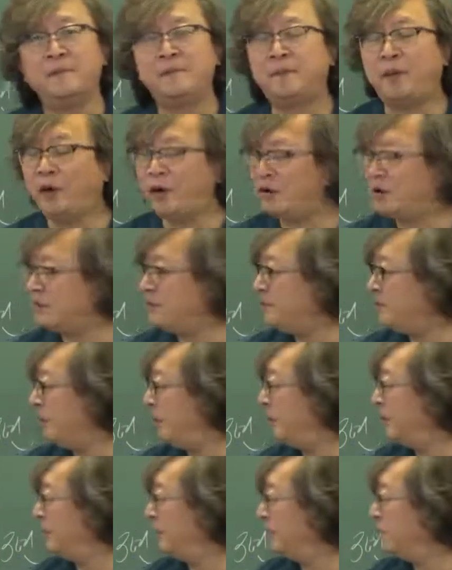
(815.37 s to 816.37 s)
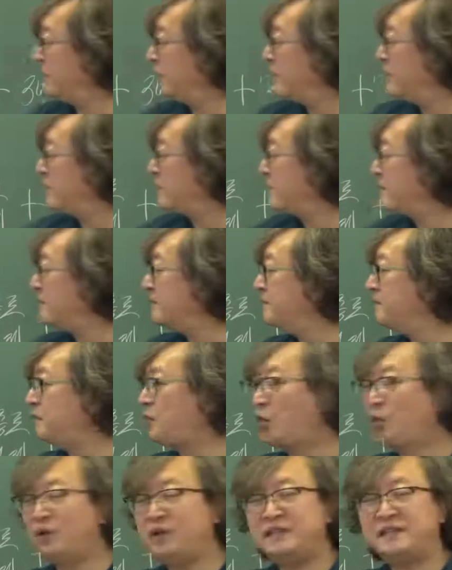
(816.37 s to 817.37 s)
벌금형은
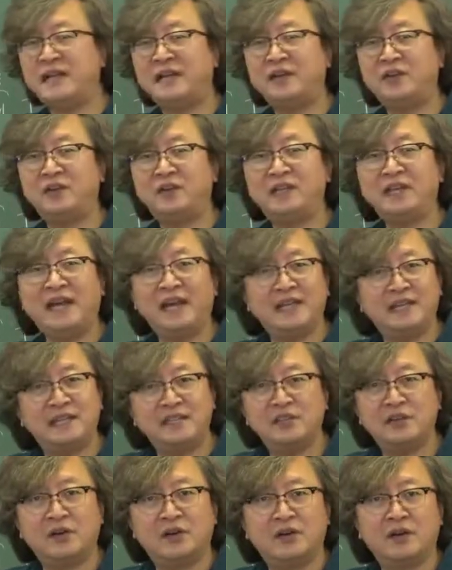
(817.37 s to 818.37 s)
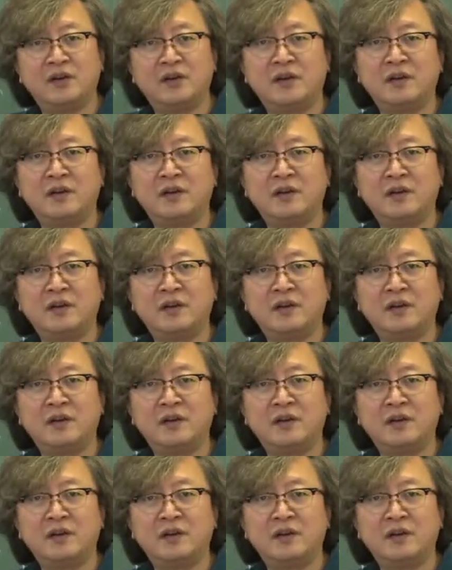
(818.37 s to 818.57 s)
금고 이상형이 아니죠.